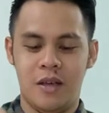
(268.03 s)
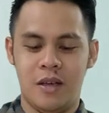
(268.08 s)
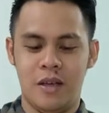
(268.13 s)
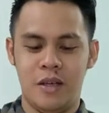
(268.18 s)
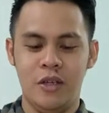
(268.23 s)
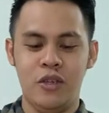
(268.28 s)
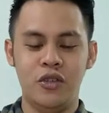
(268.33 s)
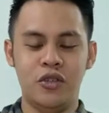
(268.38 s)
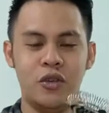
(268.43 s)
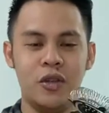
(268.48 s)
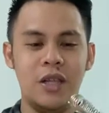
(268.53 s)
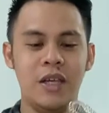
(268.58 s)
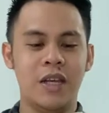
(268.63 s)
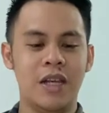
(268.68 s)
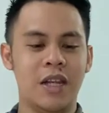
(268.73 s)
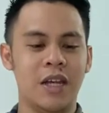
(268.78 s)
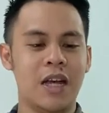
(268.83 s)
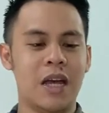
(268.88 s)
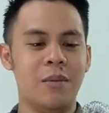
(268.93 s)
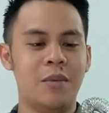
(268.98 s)
Usually
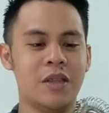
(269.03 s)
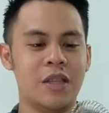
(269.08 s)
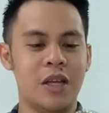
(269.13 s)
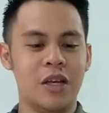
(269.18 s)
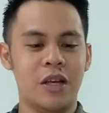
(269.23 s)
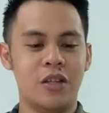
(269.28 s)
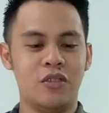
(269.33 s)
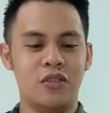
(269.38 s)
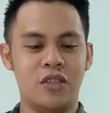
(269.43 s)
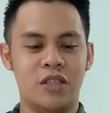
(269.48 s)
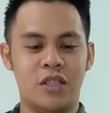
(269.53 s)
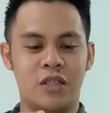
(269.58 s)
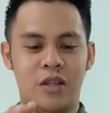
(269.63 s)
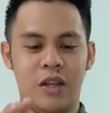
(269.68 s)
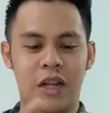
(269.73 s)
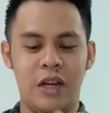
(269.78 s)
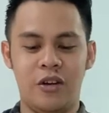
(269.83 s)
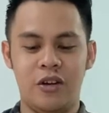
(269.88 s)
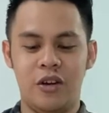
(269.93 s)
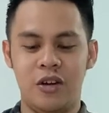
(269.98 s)
ginagamit ang gantong
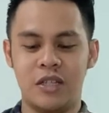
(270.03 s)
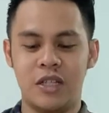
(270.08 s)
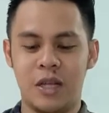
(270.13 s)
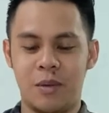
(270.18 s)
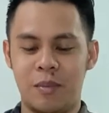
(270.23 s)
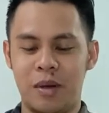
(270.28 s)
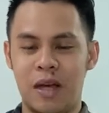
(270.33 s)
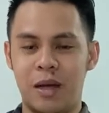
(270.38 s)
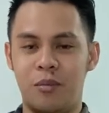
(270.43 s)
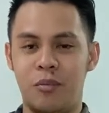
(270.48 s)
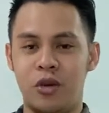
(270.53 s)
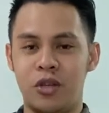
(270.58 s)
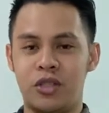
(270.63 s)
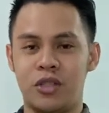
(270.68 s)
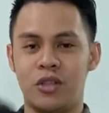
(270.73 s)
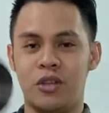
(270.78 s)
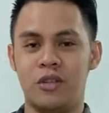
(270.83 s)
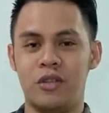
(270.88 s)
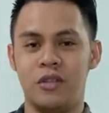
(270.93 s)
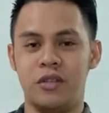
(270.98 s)
strainer sa mga
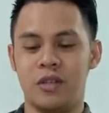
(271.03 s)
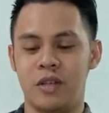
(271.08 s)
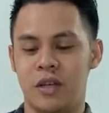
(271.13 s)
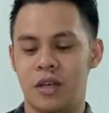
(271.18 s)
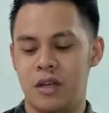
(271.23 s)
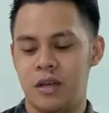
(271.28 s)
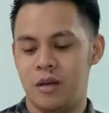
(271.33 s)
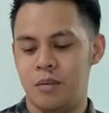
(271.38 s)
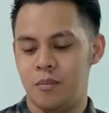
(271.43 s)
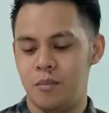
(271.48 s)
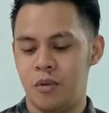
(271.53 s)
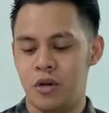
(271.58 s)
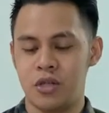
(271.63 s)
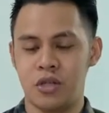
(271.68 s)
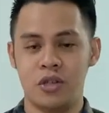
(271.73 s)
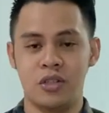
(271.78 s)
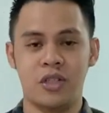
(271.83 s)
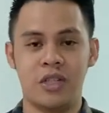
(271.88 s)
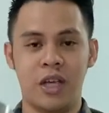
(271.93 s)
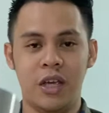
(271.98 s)
Boston
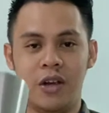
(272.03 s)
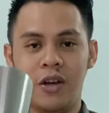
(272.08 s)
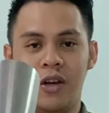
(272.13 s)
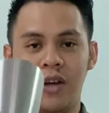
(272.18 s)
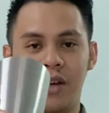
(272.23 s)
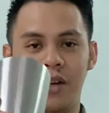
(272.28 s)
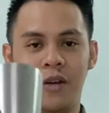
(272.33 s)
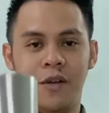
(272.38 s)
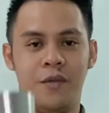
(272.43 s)
Boston shaker.